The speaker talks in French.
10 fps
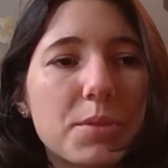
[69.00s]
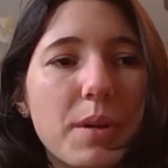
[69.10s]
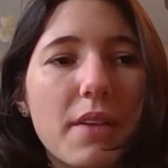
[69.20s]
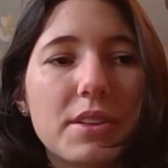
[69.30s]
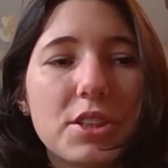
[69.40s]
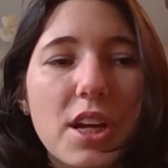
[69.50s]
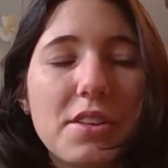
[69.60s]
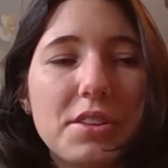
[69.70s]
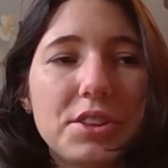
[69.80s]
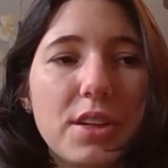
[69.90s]
avait déjà
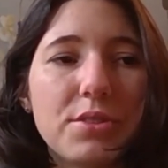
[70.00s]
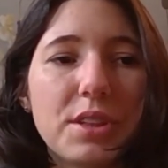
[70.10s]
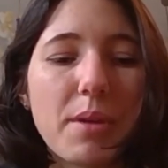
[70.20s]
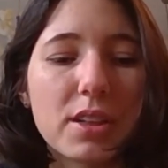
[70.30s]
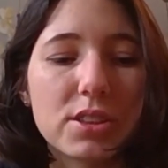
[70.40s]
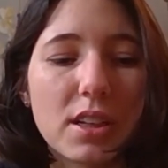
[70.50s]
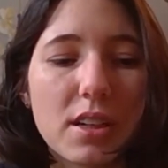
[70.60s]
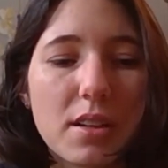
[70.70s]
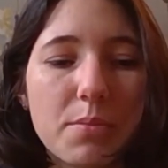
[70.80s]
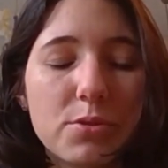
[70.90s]
initié une démarche il y
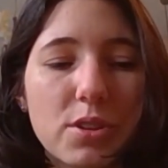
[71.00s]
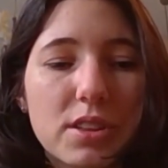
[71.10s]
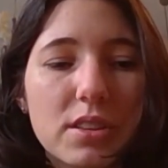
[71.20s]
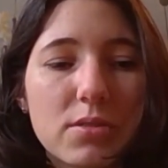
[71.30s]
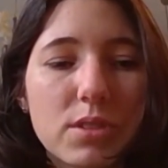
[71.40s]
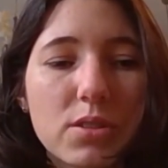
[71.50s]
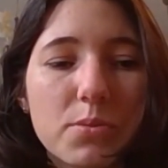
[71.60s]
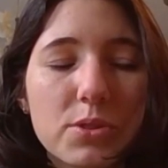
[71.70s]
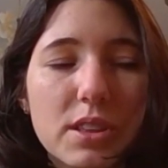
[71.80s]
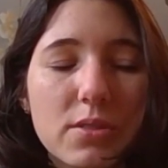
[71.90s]
a plusieurs années. On a
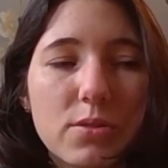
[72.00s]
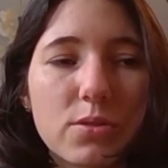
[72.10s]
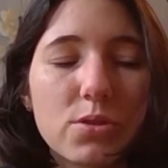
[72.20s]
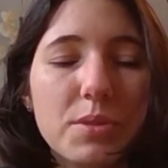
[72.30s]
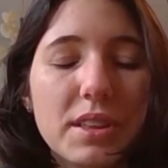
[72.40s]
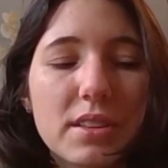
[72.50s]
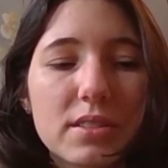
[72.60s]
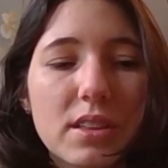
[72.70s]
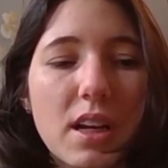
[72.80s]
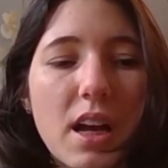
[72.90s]
commencé en,
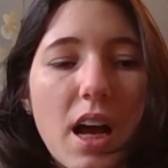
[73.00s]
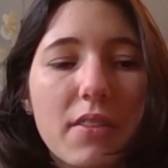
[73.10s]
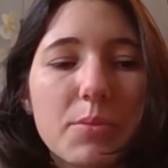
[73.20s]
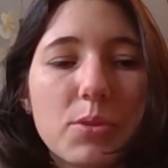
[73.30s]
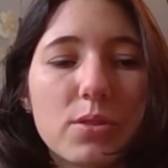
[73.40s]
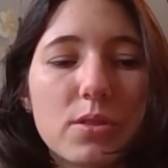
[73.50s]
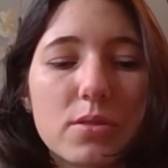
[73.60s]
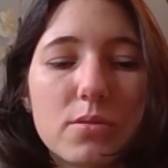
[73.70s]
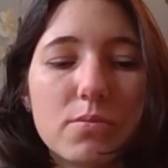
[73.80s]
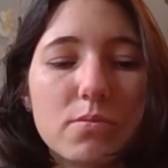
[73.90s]
2015 à vraiment
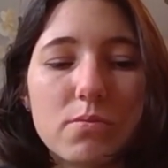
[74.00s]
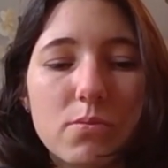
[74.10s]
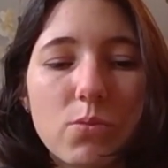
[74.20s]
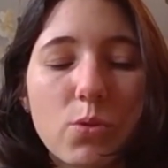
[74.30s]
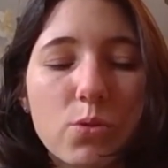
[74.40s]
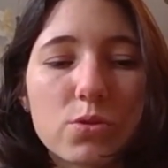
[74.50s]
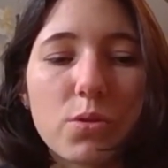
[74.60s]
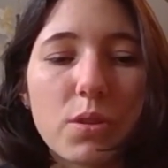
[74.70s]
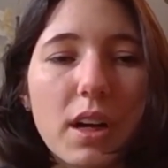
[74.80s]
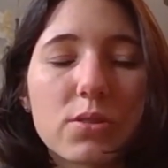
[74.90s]

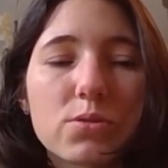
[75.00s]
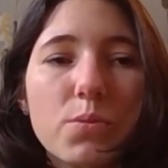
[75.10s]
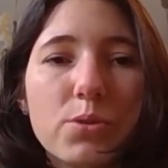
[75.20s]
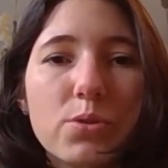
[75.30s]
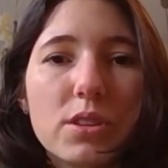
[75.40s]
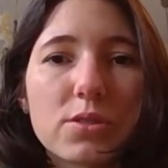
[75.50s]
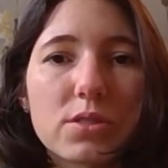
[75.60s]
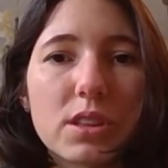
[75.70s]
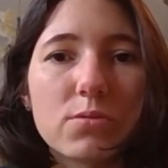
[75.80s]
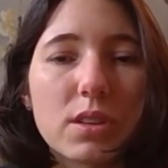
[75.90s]
construire un entrepôt de données de
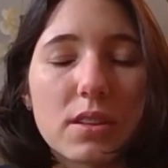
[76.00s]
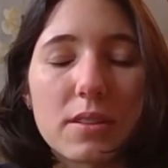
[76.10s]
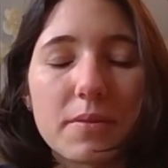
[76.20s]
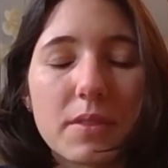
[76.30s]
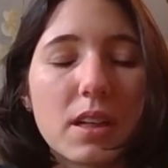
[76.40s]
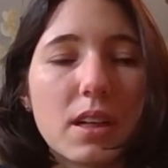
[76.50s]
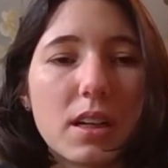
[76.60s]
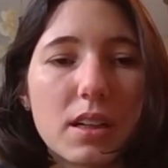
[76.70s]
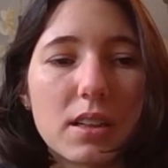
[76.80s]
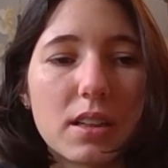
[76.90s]
santé, donc
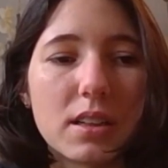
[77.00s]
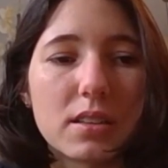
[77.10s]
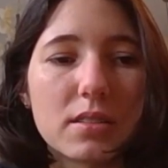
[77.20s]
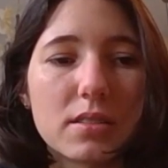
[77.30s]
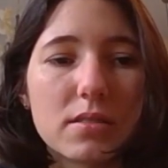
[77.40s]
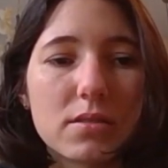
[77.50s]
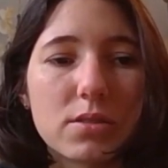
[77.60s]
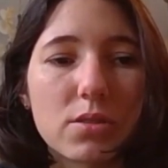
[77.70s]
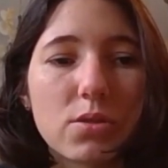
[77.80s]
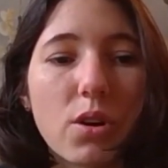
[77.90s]
une
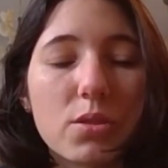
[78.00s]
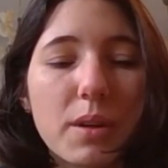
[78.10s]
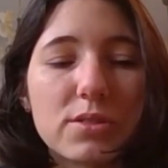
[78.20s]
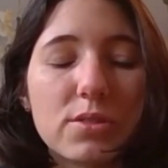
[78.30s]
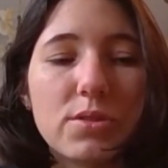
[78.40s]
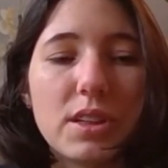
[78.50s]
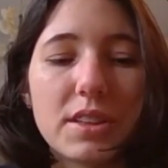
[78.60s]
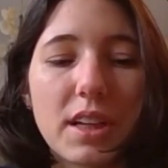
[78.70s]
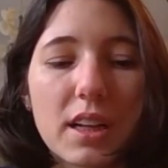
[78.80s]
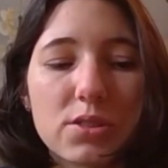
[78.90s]
sorte de grande base de
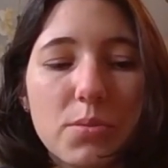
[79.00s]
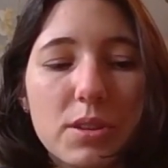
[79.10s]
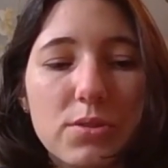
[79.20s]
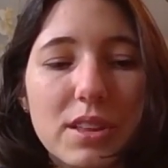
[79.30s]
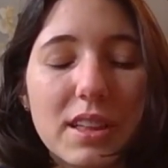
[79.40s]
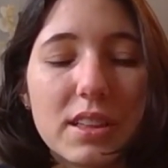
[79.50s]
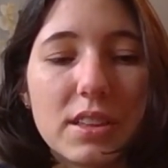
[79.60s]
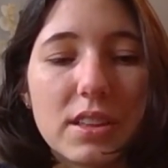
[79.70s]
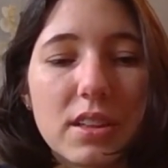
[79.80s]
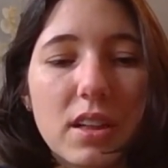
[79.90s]
données qui rassemble les données cliniques